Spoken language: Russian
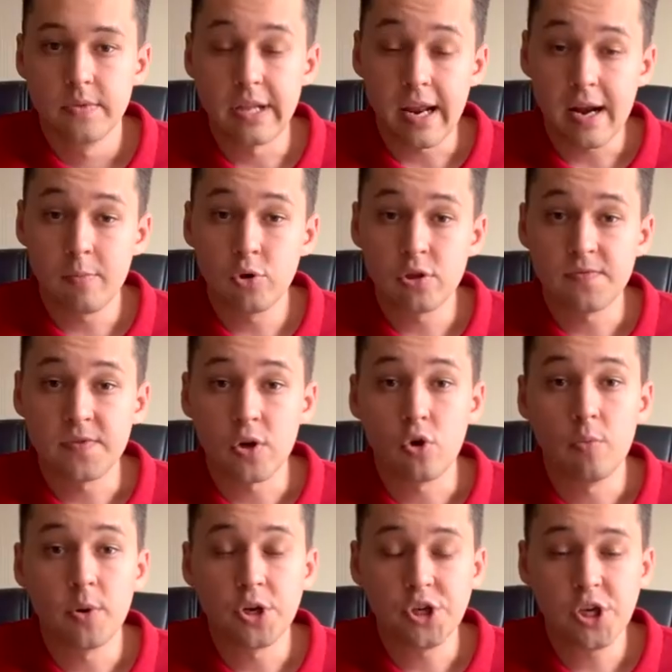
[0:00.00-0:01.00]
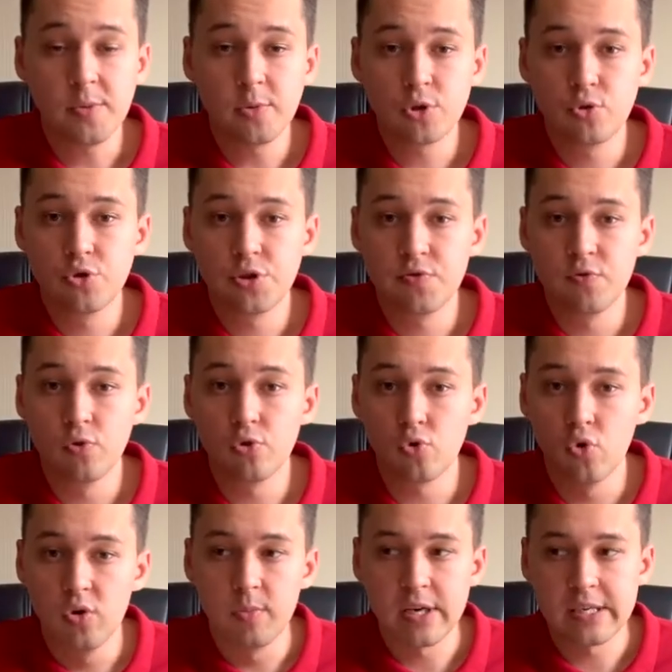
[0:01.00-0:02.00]
Для работы в таком режиме существует
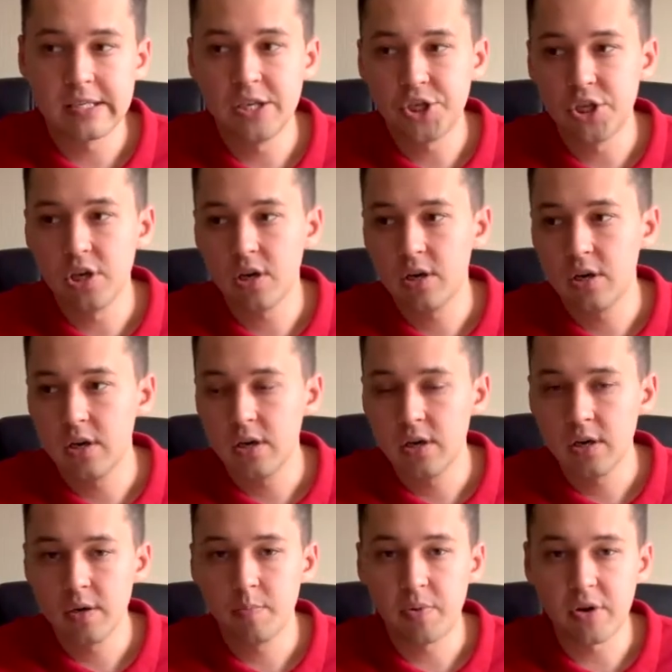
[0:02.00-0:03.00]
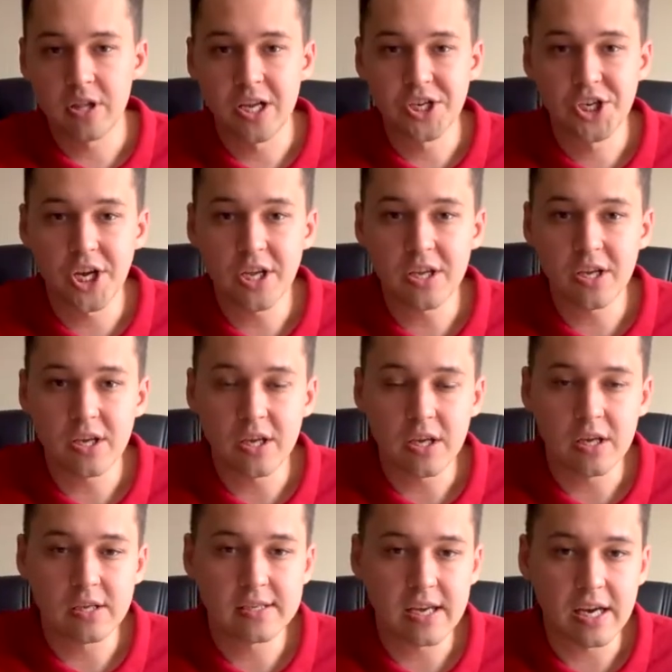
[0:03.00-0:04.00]
уйма различных э,
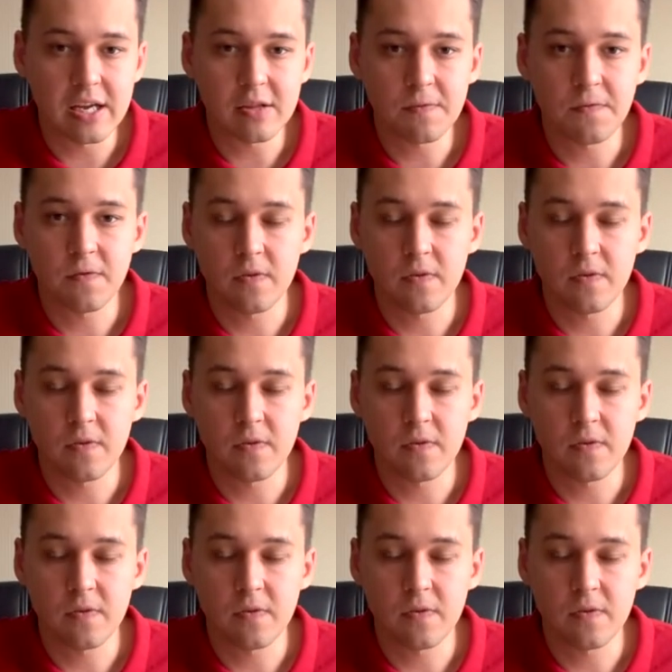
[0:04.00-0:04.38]
приложений и сайтов.